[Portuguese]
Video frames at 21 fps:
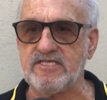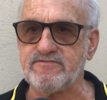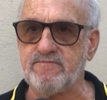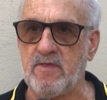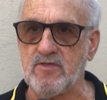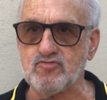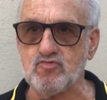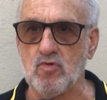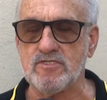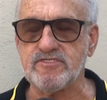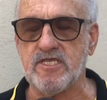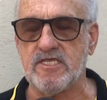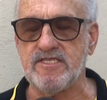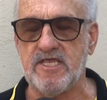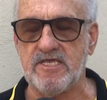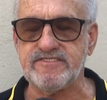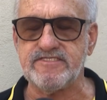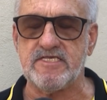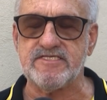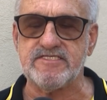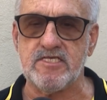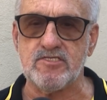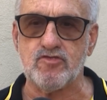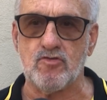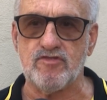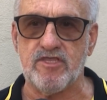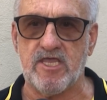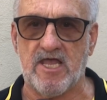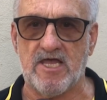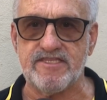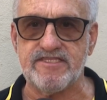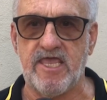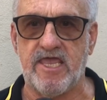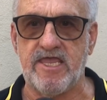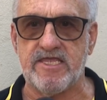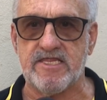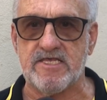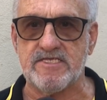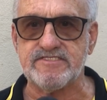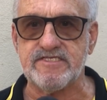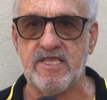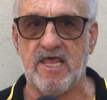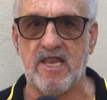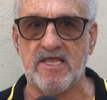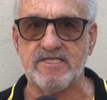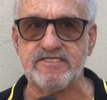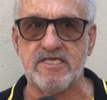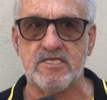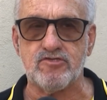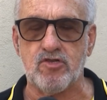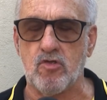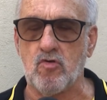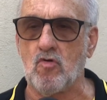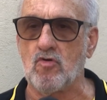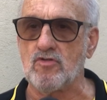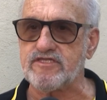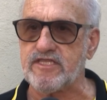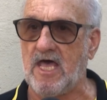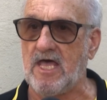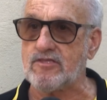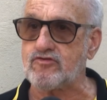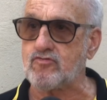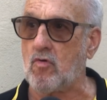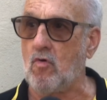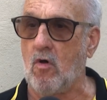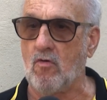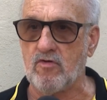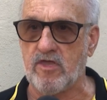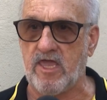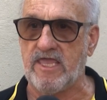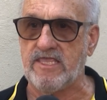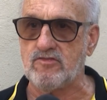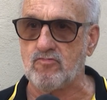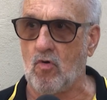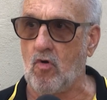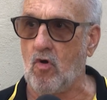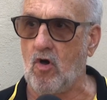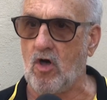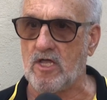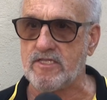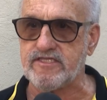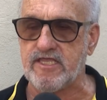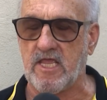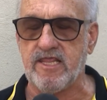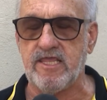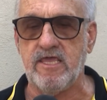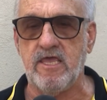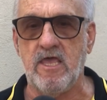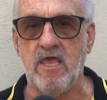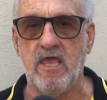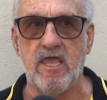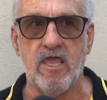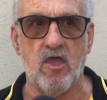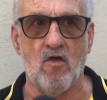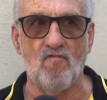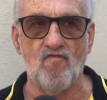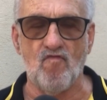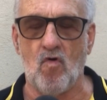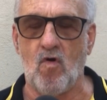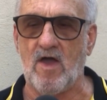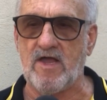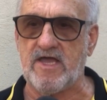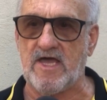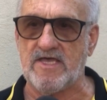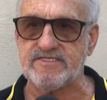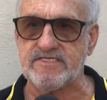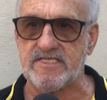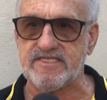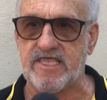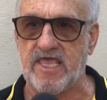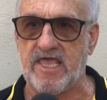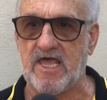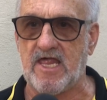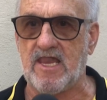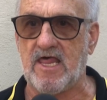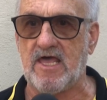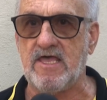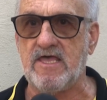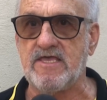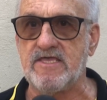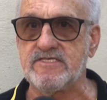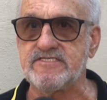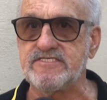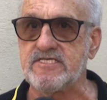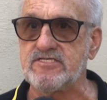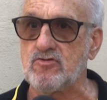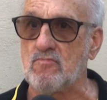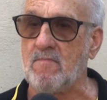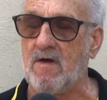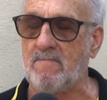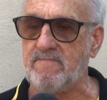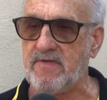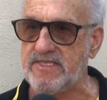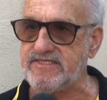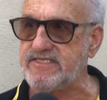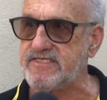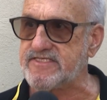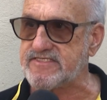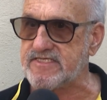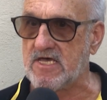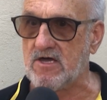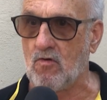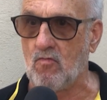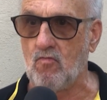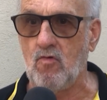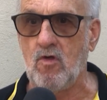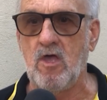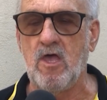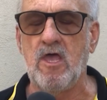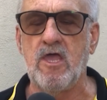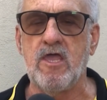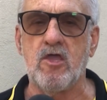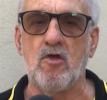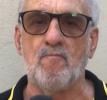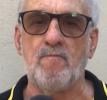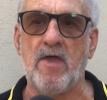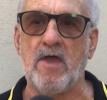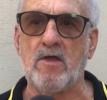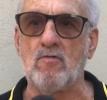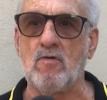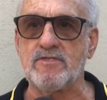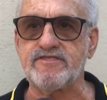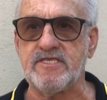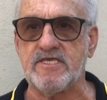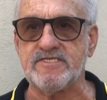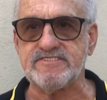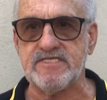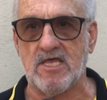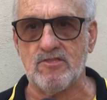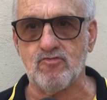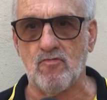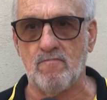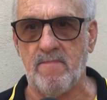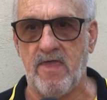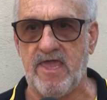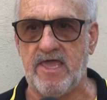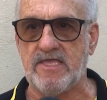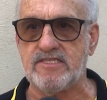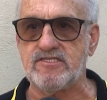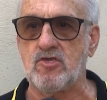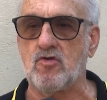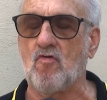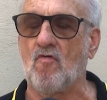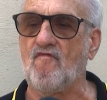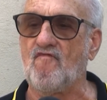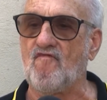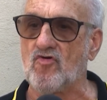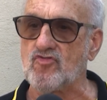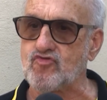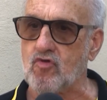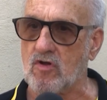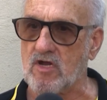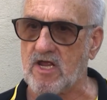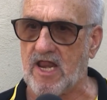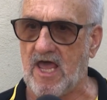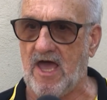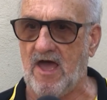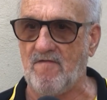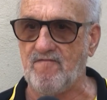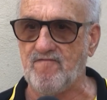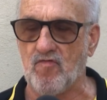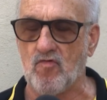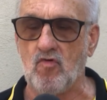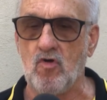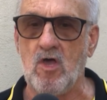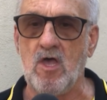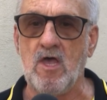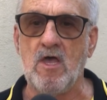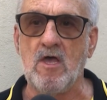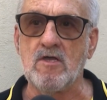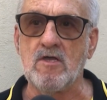as pessoas que necessitam de cadeiras, elas entram em contato com alguém do Rotary, eu vou à casa dela, existe uma medição, eu pego um atestado médico, fotografo,